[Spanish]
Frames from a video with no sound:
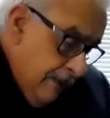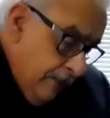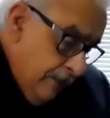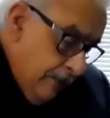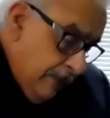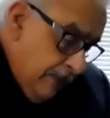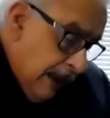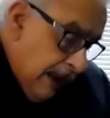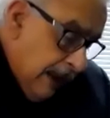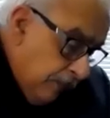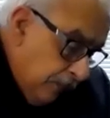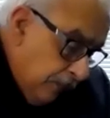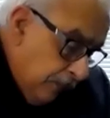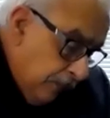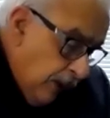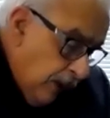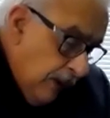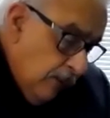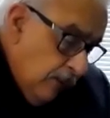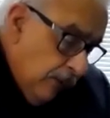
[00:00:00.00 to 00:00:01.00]
que el
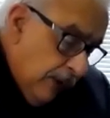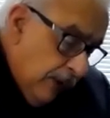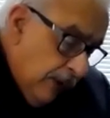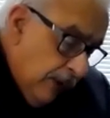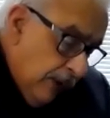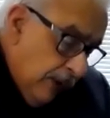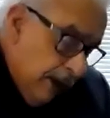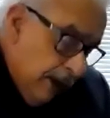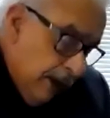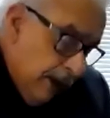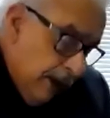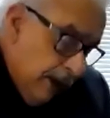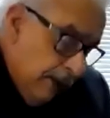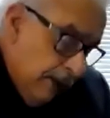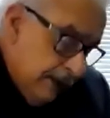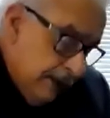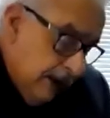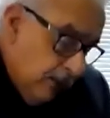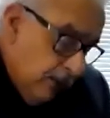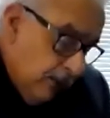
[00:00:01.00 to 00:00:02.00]
pueblo debe ser
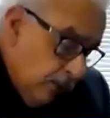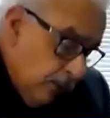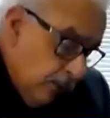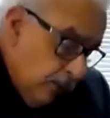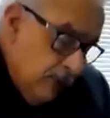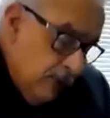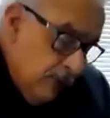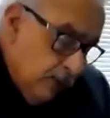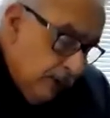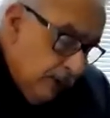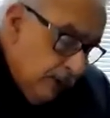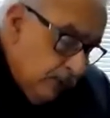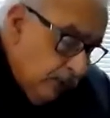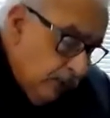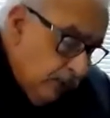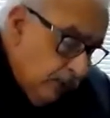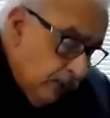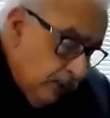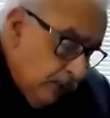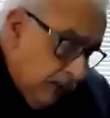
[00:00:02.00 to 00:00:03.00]
dueño de su destino
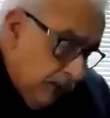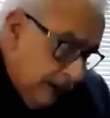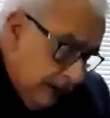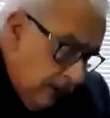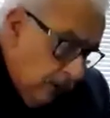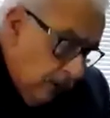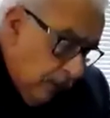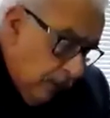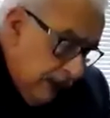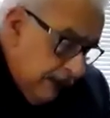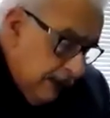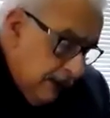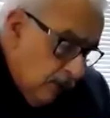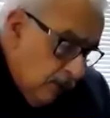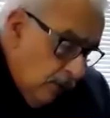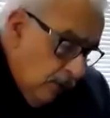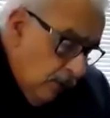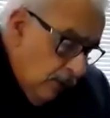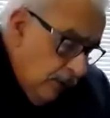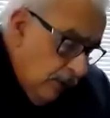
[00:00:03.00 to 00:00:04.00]
político
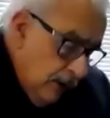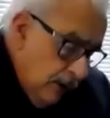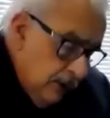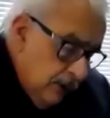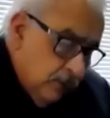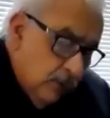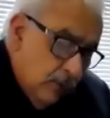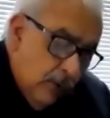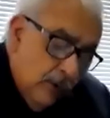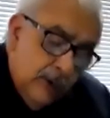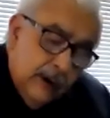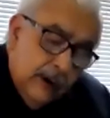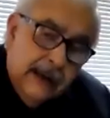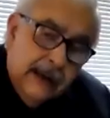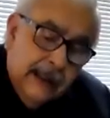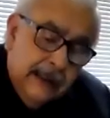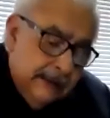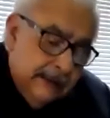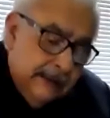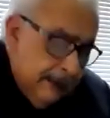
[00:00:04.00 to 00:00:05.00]
y sus
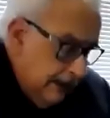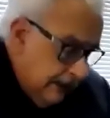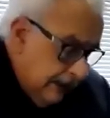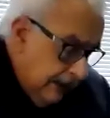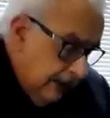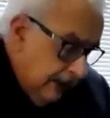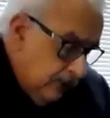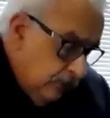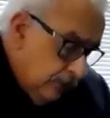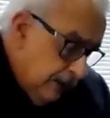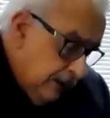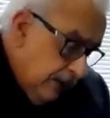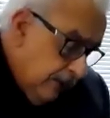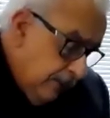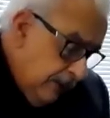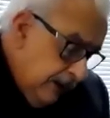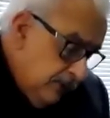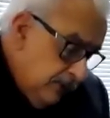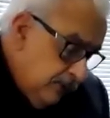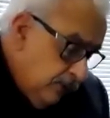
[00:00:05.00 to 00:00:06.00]
gobernantes estar a su
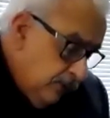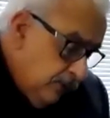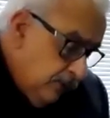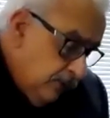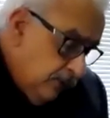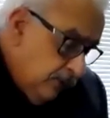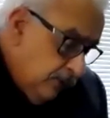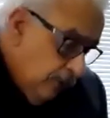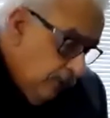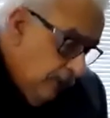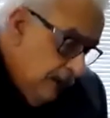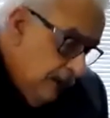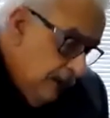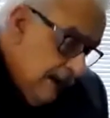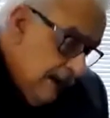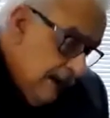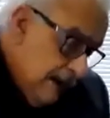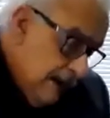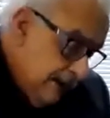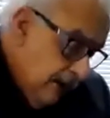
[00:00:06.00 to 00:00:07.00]
servicio.
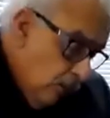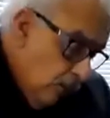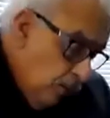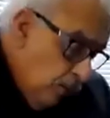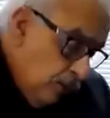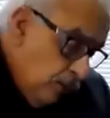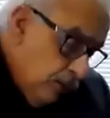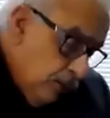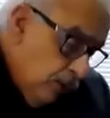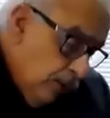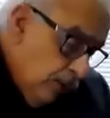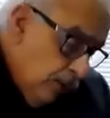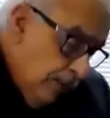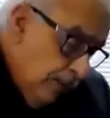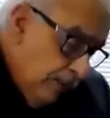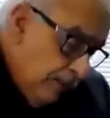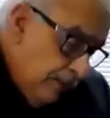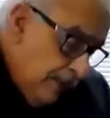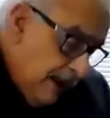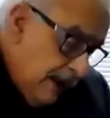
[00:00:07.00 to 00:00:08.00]
Segundo,
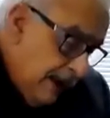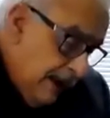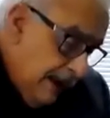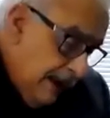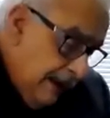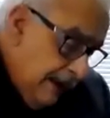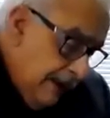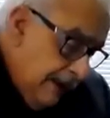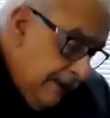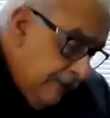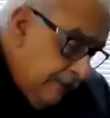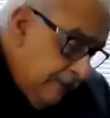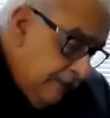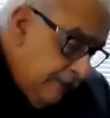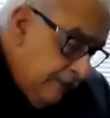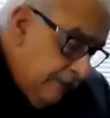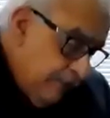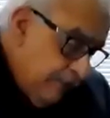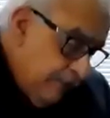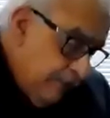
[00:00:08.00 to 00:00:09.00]
que
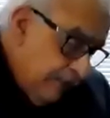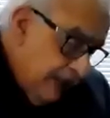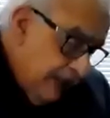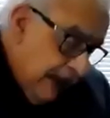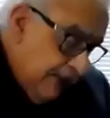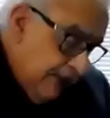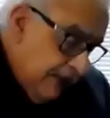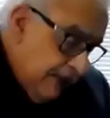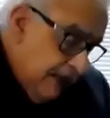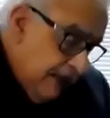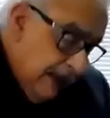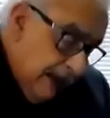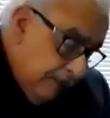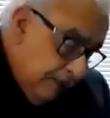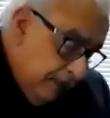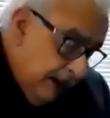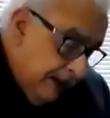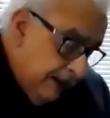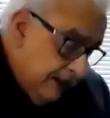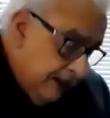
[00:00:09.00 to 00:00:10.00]
la,
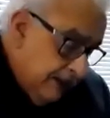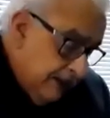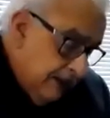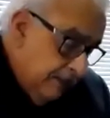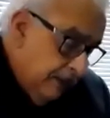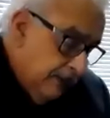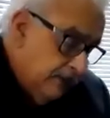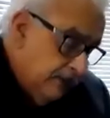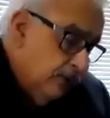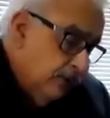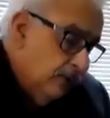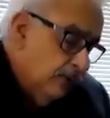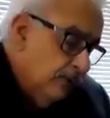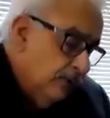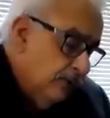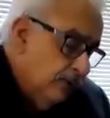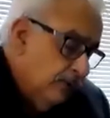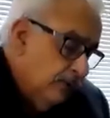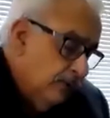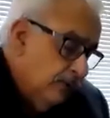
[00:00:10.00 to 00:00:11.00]
participación
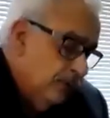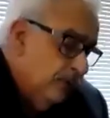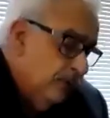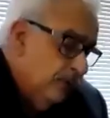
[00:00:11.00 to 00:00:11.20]
ciudadana